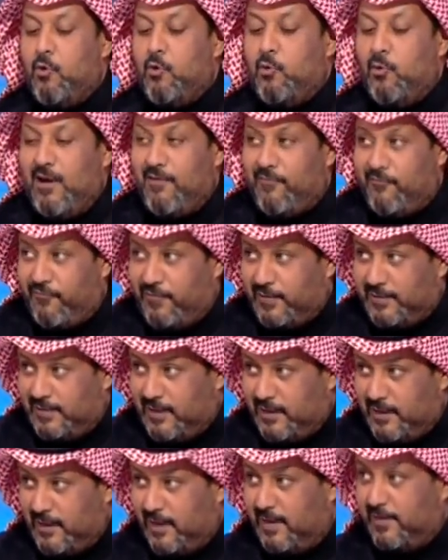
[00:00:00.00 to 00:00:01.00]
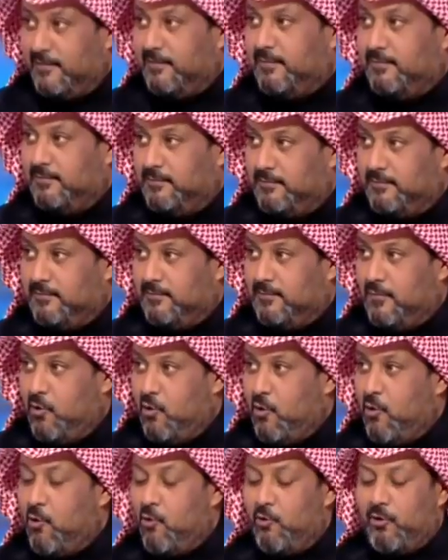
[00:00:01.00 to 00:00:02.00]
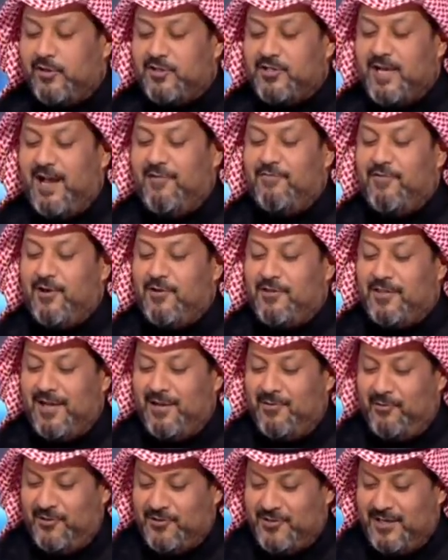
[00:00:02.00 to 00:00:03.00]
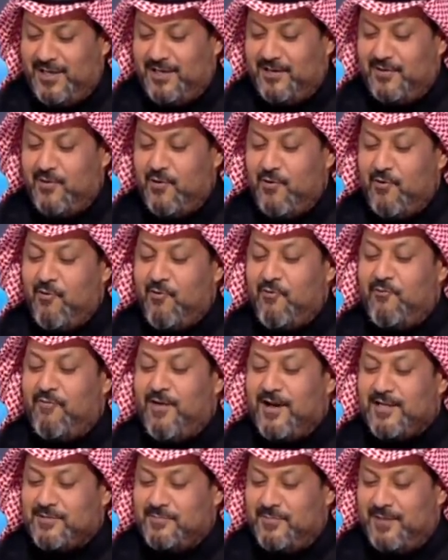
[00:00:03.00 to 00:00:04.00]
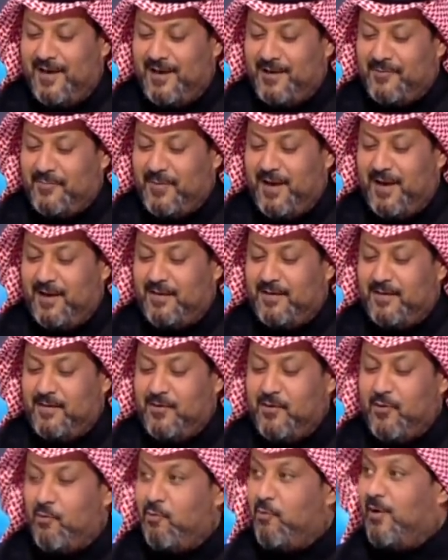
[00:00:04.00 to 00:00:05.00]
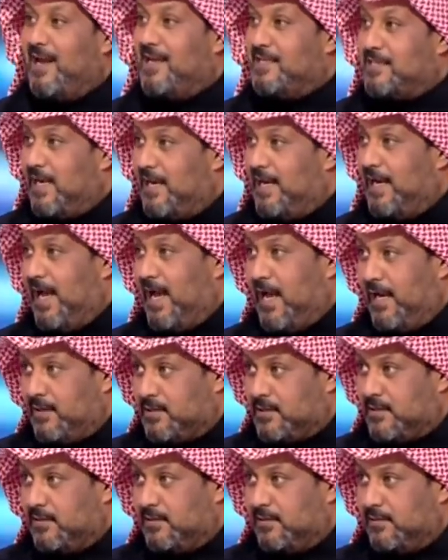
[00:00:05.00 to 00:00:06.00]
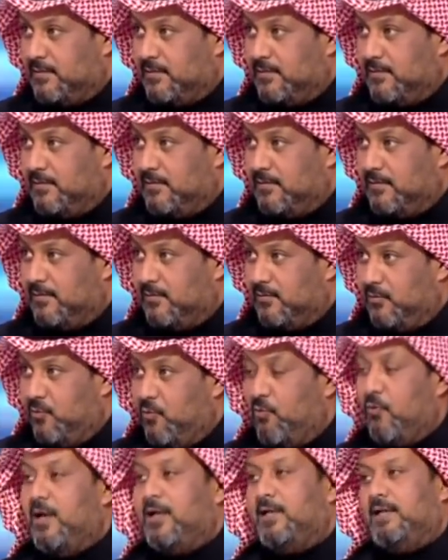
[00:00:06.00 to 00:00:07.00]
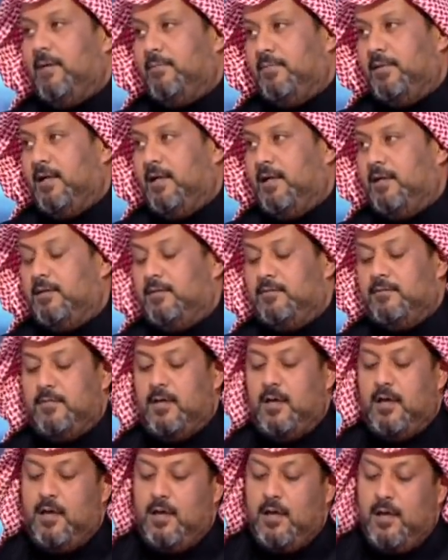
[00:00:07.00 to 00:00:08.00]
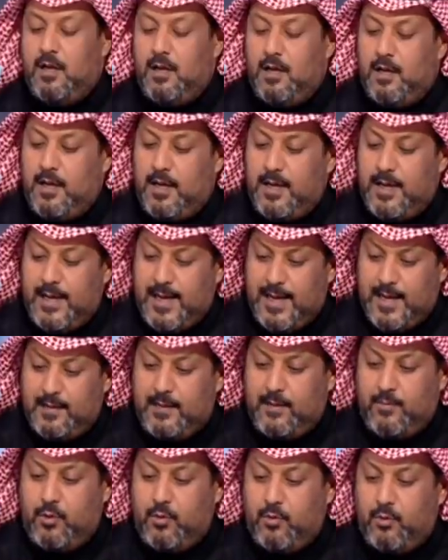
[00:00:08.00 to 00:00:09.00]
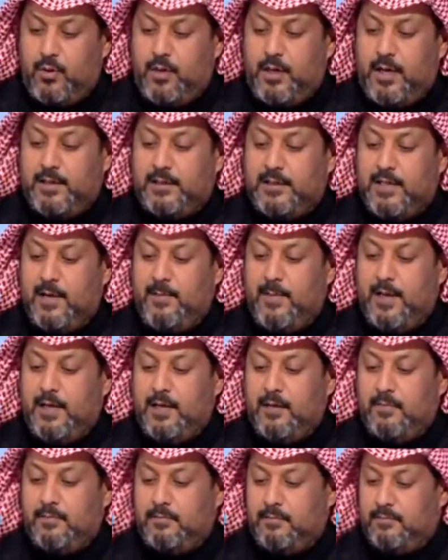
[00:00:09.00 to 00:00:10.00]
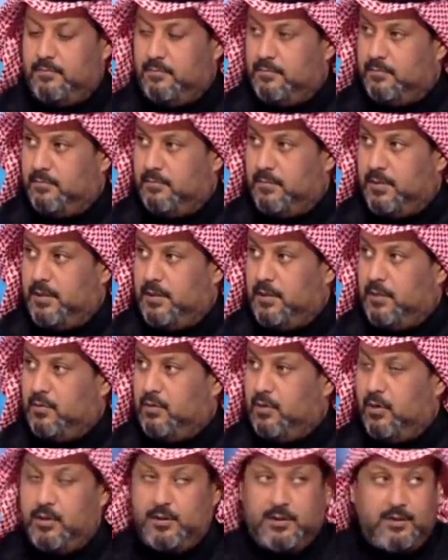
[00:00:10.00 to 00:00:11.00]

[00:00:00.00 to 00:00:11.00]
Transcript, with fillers: ولف الدنيا ورجع 2022 وفاز بالاربعه ولا زال الحارس طيب. وليد عبد الله هذا الموضوع راح نتكلم عنه بكل